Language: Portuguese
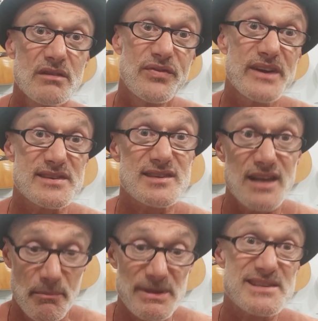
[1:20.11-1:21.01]
vê-se
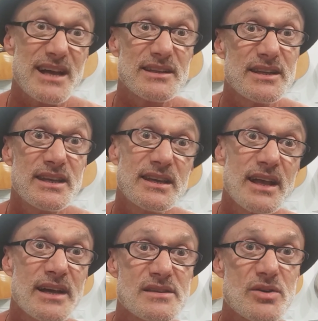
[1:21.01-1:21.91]
a passar de
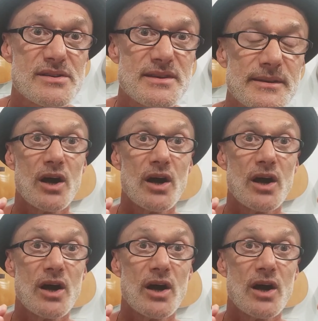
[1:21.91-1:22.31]
líquida à gasosa.